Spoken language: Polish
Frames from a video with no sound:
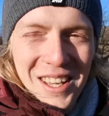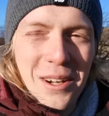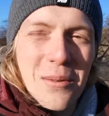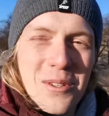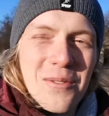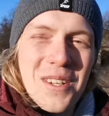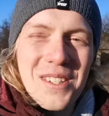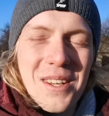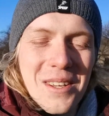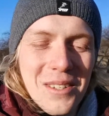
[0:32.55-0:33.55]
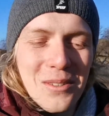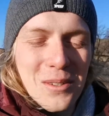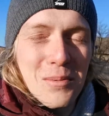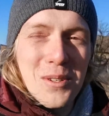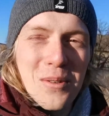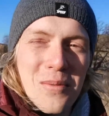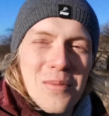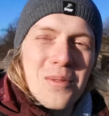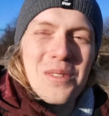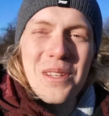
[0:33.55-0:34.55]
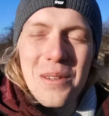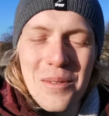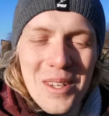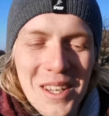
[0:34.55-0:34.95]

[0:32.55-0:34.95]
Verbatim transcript: jakąś wiedzę kosmiczną, moim zdaniem,